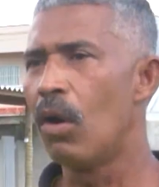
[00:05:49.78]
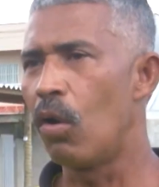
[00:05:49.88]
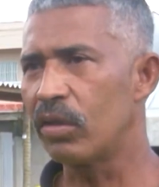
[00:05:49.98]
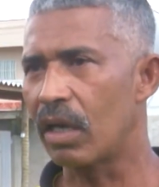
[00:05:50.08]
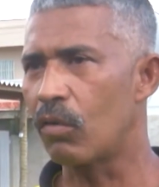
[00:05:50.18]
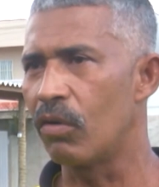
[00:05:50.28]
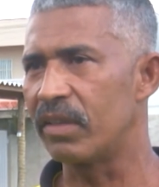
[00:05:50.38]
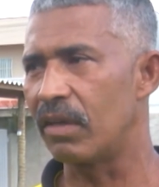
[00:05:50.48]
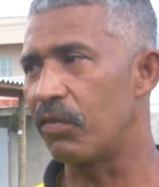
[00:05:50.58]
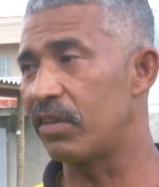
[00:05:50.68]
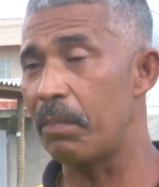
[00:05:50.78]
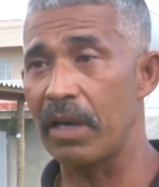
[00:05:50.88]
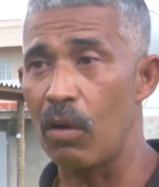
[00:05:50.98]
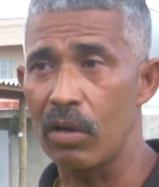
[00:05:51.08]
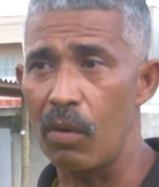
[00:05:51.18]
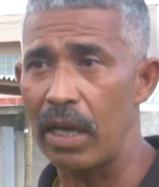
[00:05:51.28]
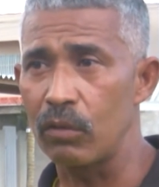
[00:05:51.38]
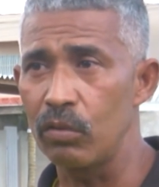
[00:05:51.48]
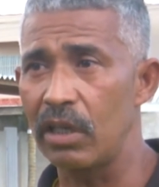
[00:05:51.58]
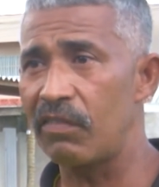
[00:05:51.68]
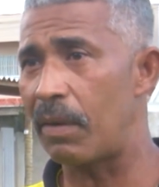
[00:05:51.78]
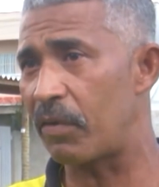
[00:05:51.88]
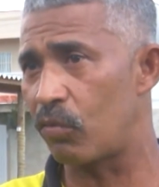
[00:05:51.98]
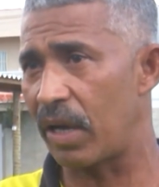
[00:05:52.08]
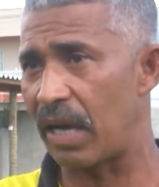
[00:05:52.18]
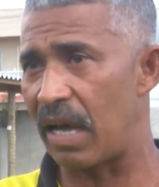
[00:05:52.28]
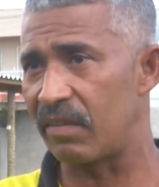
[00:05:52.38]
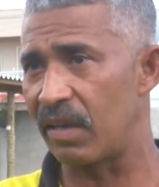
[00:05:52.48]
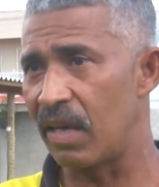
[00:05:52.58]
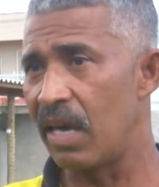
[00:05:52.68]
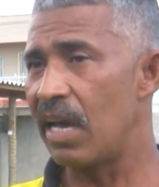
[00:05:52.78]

Outra coisa, você pegar um cão adulto e levar para sua casa.